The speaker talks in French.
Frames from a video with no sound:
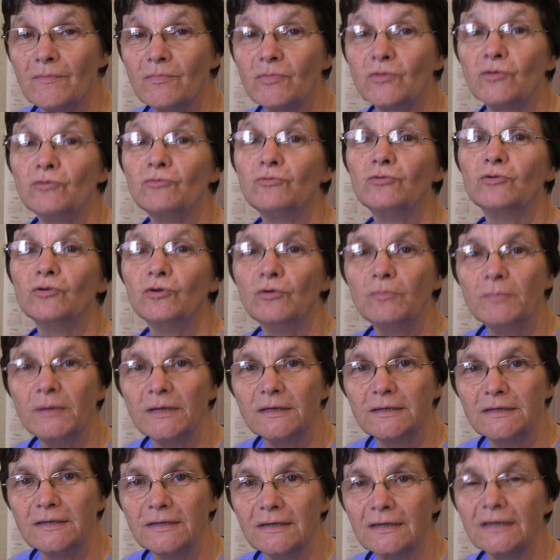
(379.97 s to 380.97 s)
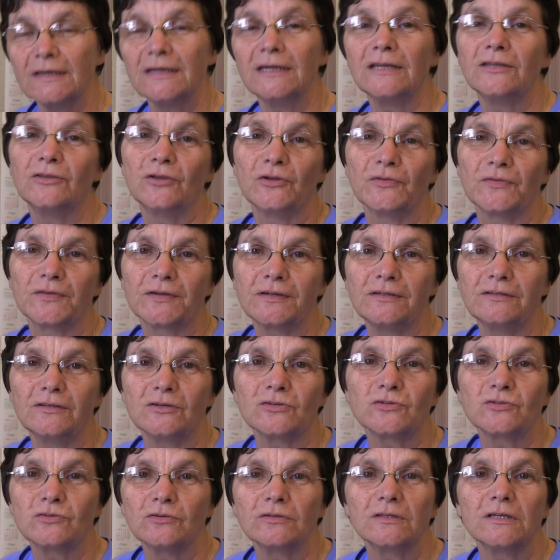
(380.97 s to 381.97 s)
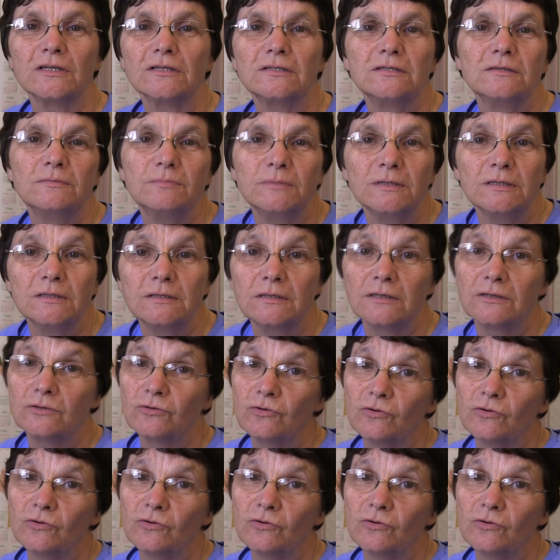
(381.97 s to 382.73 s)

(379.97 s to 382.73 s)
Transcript: de lui obéir et d'entrer dans son intimité.